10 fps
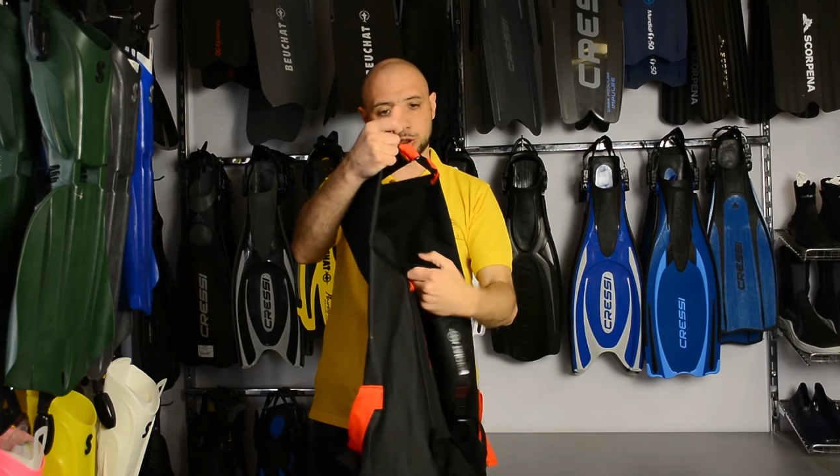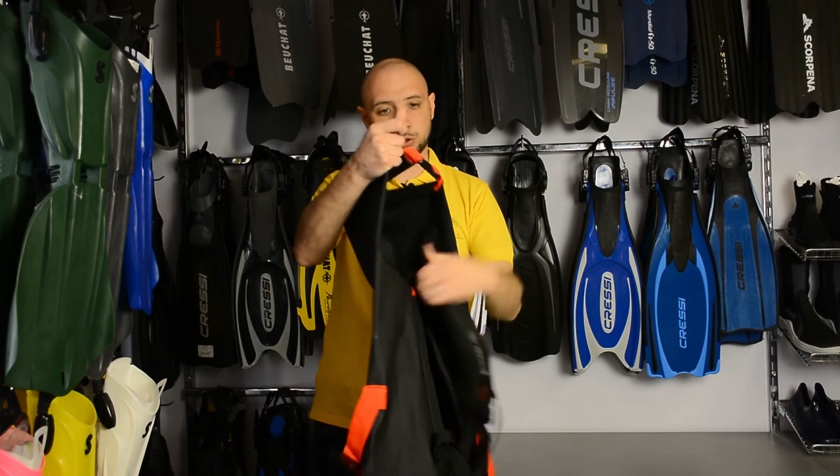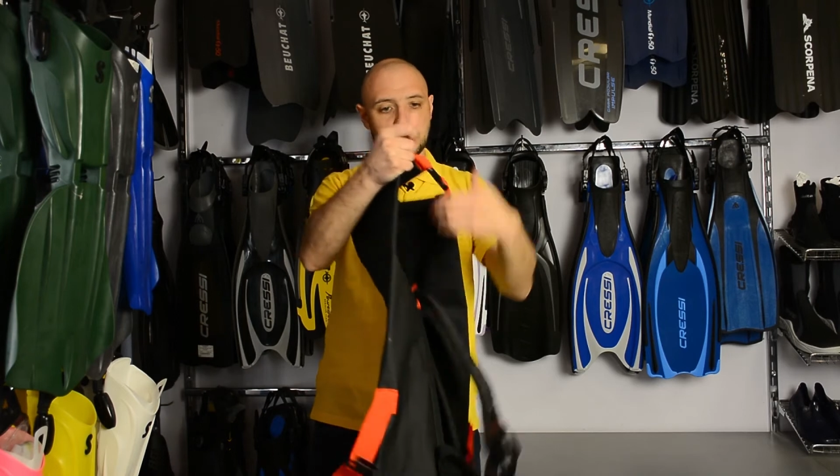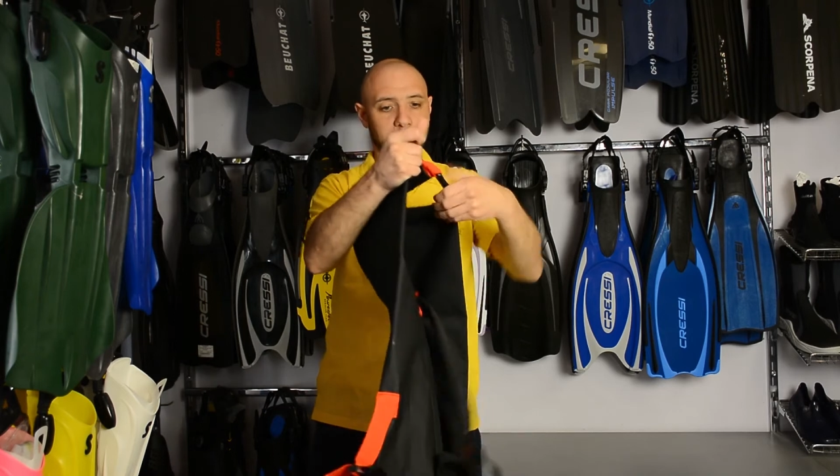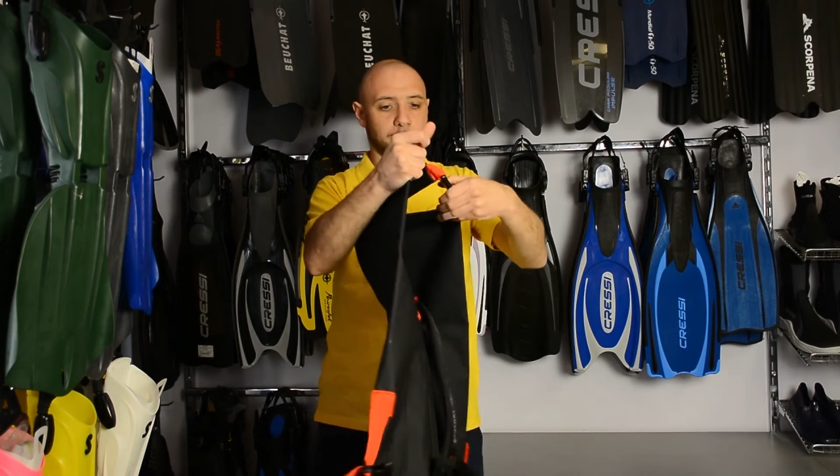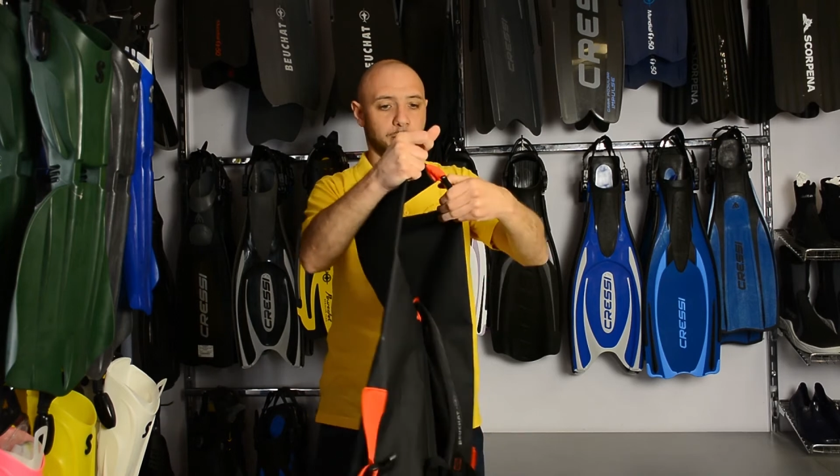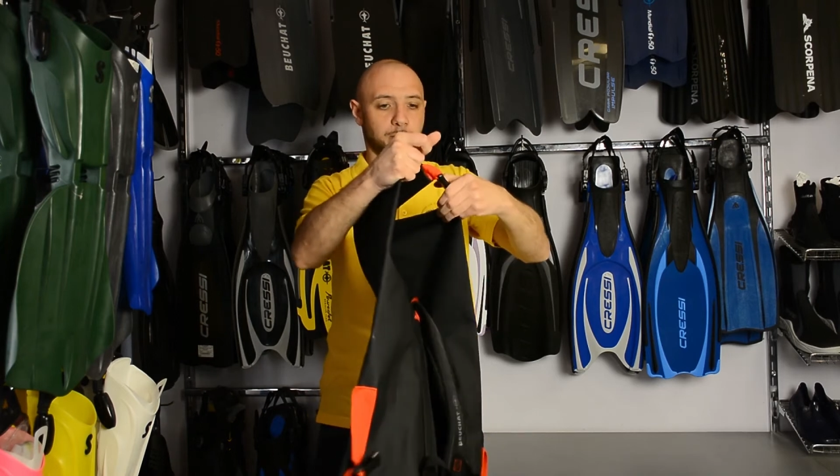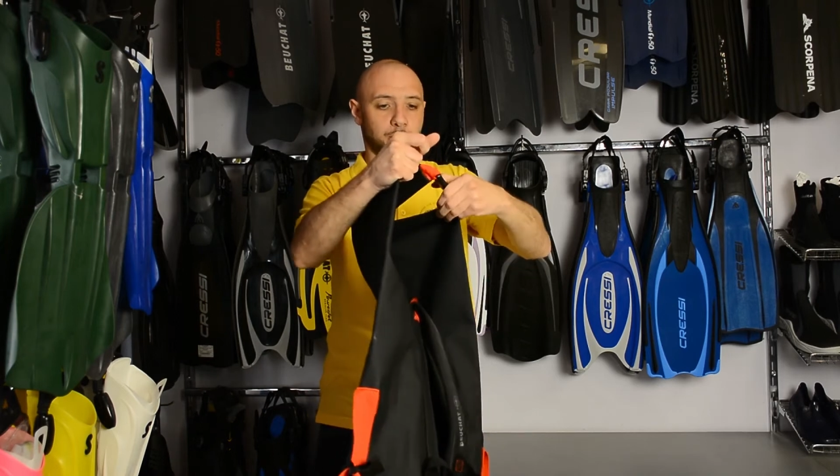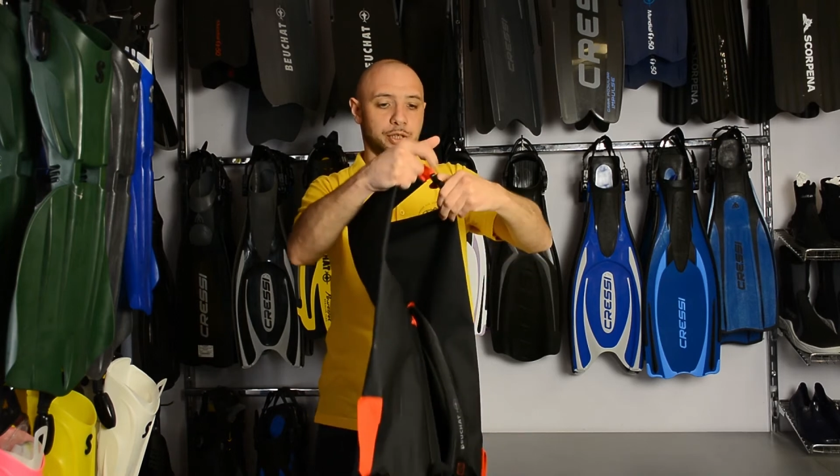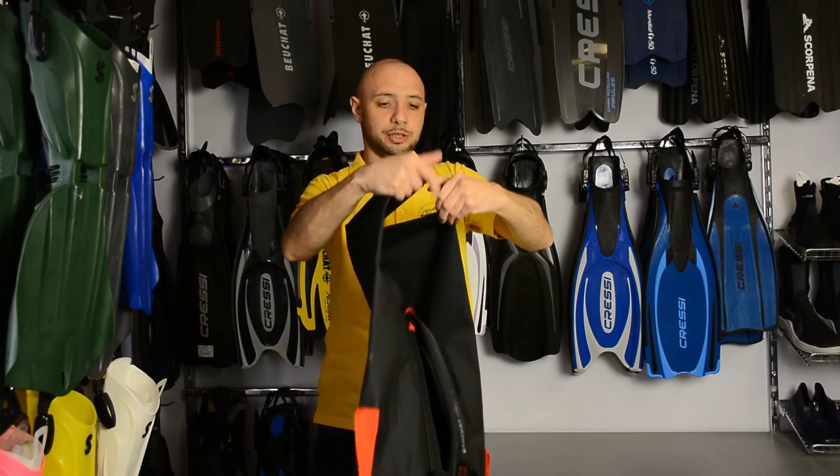что так не
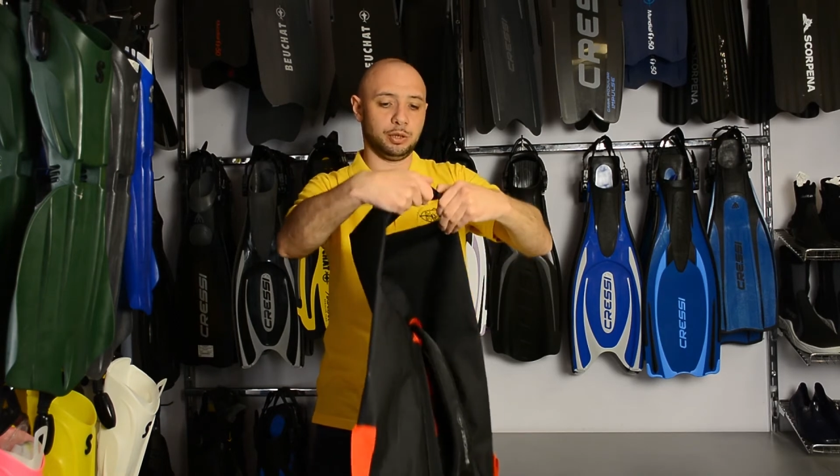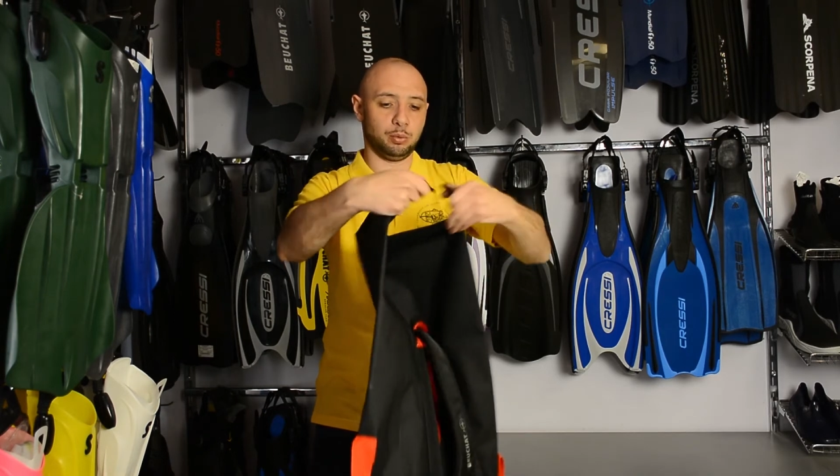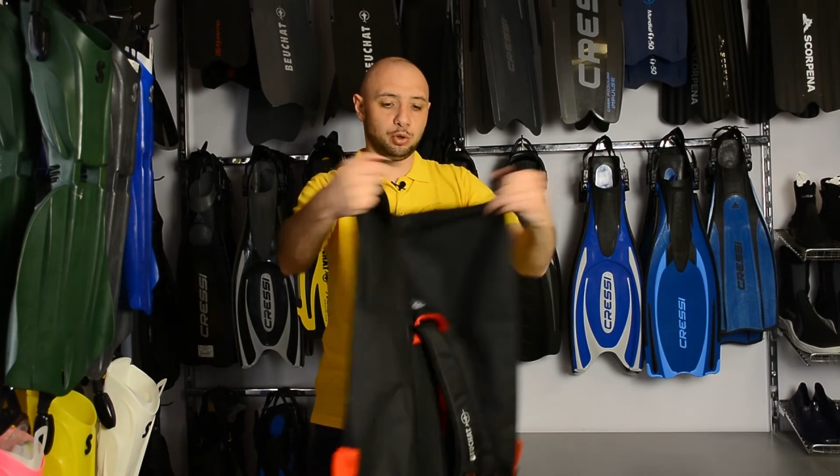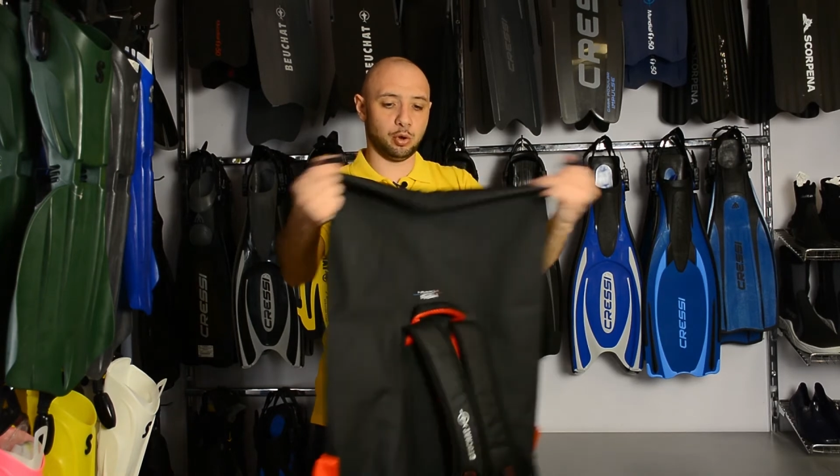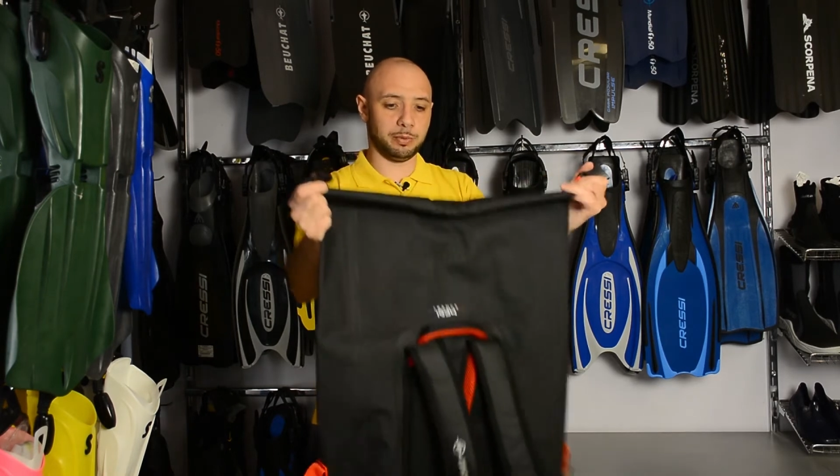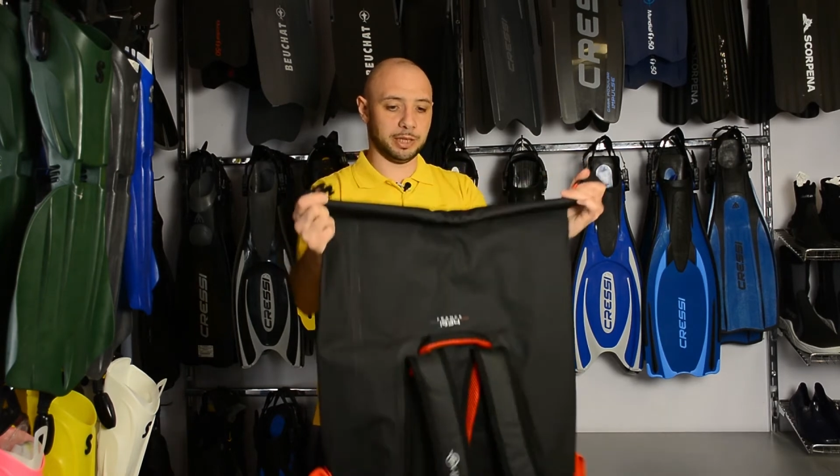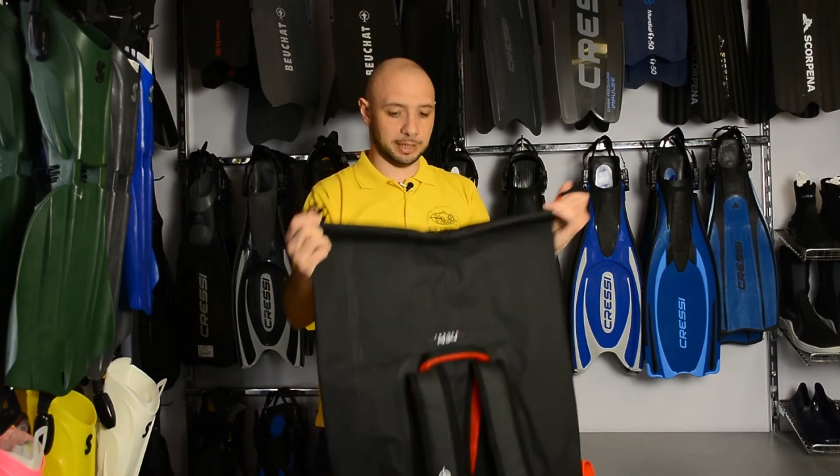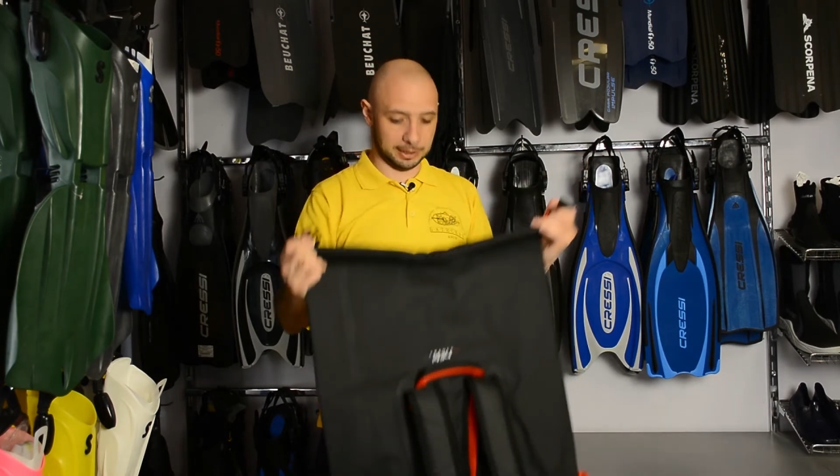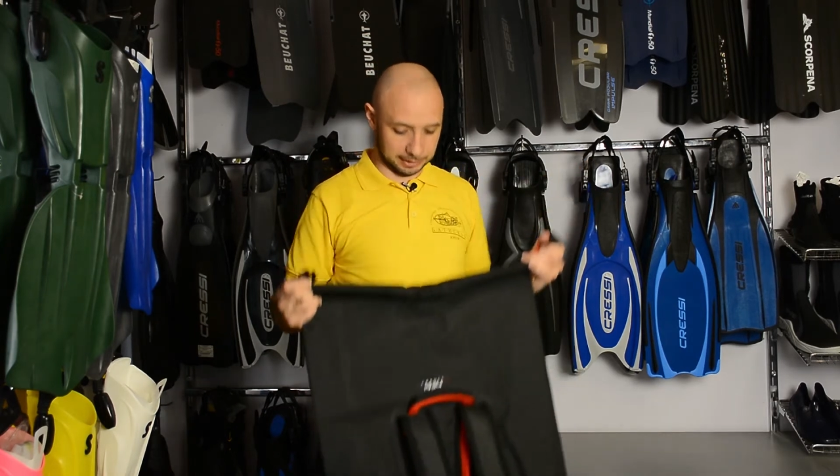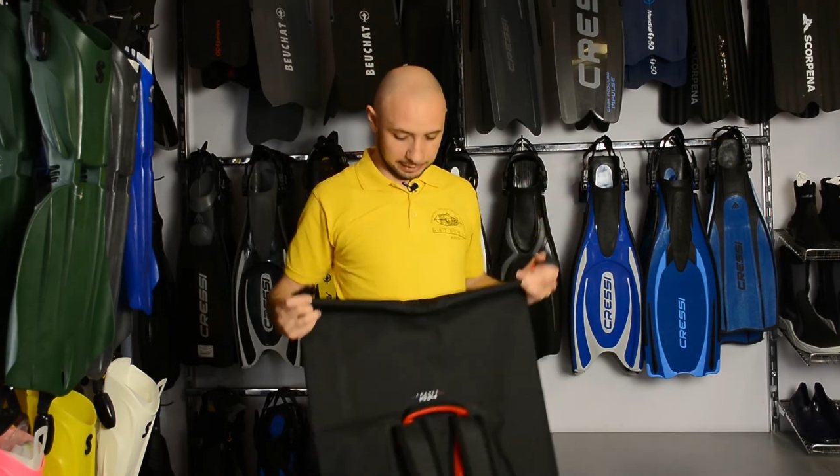будет неудобно
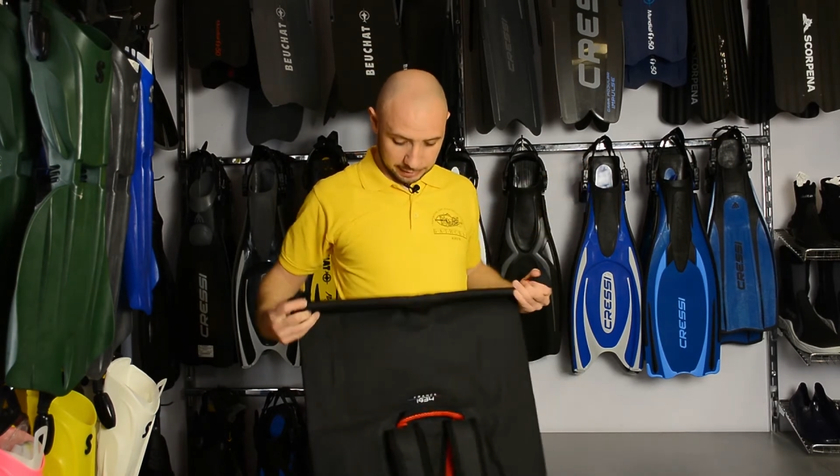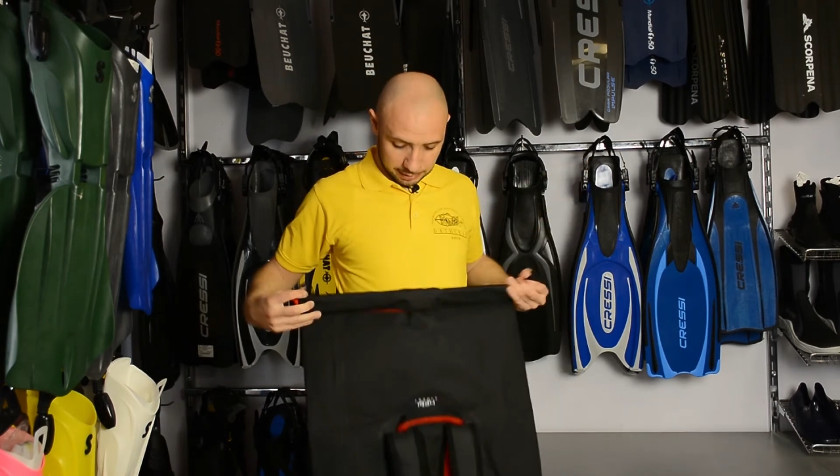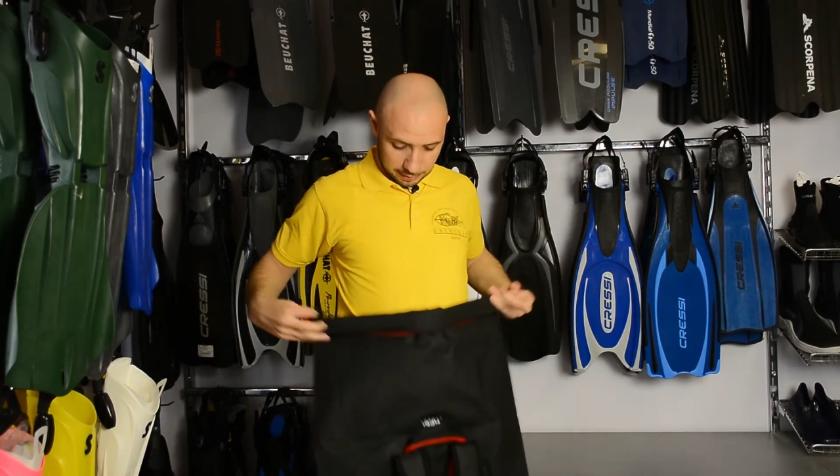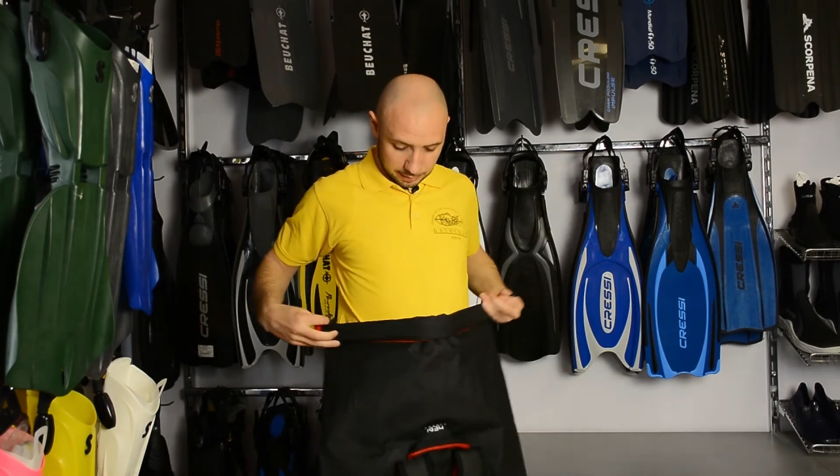носить.